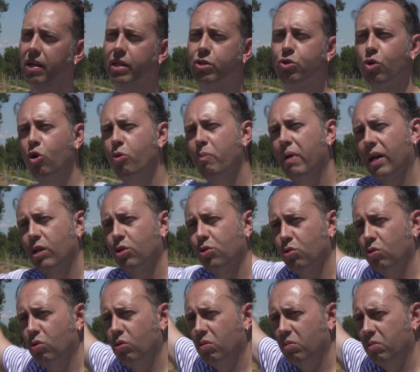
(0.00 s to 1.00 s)
les sols
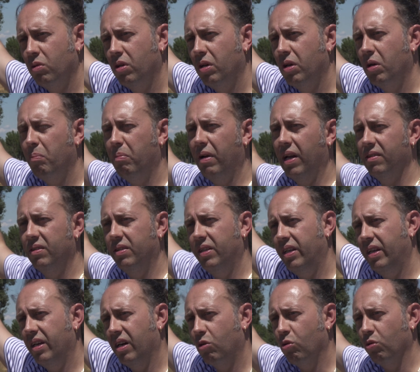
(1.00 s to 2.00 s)
marceaux
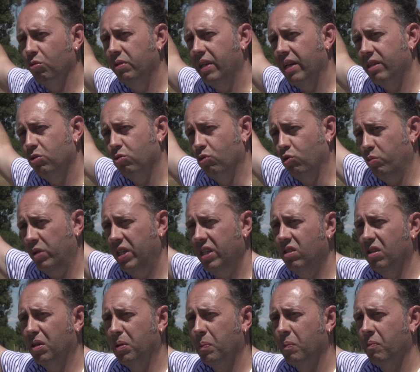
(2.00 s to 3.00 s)
plantés en contexte
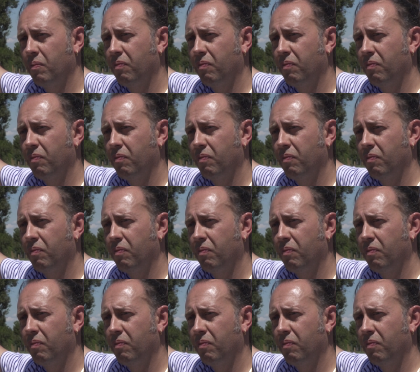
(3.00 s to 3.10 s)
humide,